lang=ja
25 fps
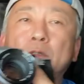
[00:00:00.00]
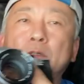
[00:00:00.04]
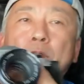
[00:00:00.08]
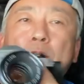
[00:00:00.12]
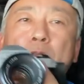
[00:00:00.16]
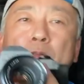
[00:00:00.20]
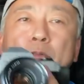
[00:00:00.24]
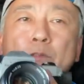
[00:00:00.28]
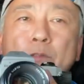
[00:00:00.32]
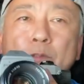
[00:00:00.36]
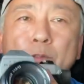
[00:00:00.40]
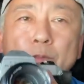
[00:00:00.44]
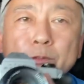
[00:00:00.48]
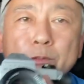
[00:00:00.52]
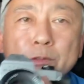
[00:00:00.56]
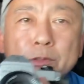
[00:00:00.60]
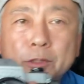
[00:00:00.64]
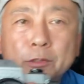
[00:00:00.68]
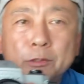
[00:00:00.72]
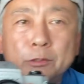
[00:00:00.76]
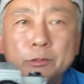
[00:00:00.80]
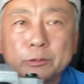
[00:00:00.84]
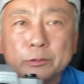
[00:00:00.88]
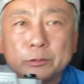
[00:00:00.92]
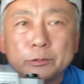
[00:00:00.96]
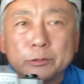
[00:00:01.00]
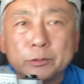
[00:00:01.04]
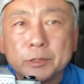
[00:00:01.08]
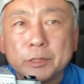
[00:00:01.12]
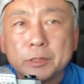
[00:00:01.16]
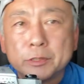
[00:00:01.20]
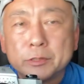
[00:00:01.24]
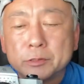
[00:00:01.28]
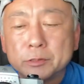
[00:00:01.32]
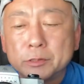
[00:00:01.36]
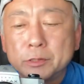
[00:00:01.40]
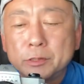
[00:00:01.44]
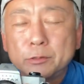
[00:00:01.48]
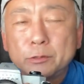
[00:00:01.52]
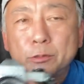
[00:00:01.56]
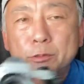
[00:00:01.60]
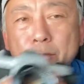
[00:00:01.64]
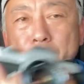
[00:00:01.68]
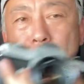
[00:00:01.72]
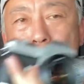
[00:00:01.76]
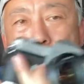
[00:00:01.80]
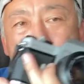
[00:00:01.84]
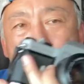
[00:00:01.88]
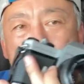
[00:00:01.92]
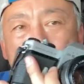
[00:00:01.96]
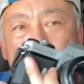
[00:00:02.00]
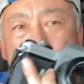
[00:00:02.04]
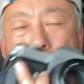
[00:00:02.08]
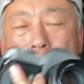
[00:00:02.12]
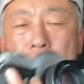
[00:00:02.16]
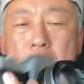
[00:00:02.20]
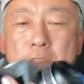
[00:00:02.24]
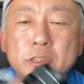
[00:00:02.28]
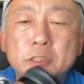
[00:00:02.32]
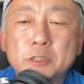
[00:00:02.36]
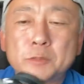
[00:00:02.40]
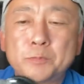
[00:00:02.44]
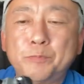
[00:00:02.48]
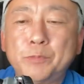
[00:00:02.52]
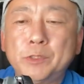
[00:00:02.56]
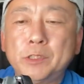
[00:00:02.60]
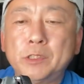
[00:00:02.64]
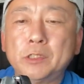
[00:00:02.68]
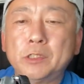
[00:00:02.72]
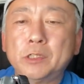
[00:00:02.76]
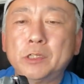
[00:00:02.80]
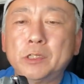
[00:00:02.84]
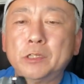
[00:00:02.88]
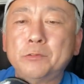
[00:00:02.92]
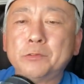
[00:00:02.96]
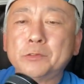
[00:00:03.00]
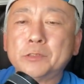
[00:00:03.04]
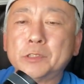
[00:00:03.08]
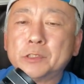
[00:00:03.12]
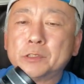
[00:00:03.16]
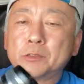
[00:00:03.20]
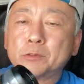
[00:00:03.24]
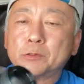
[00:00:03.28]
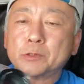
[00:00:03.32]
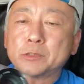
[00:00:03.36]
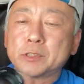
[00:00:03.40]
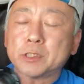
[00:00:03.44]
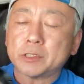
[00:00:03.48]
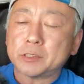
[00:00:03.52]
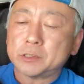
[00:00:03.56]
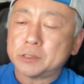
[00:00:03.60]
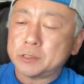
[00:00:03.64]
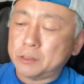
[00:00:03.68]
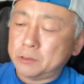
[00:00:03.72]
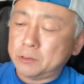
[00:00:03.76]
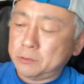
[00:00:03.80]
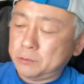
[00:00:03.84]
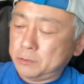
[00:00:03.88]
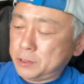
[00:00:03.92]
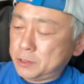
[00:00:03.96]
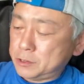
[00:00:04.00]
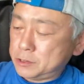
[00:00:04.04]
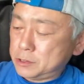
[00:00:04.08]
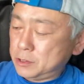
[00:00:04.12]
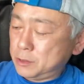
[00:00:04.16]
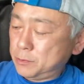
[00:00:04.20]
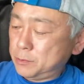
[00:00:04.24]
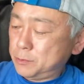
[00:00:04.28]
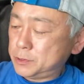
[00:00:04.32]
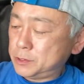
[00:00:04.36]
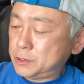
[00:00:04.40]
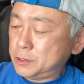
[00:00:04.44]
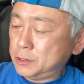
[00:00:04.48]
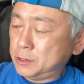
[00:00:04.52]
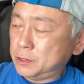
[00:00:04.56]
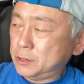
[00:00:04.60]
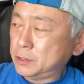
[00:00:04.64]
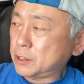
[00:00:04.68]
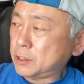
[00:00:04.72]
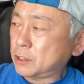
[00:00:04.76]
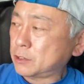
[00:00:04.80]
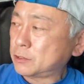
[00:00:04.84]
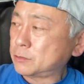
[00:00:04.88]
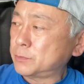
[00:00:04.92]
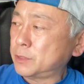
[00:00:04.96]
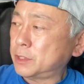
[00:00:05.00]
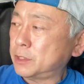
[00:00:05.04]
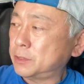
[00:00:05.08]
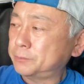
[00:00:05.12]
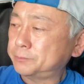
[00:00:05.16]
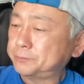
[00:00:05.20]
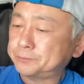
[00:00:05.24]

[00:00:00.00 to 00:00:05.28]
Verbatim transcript: この2本のレンズね、これはね、SPF に搭載している SMC タクマ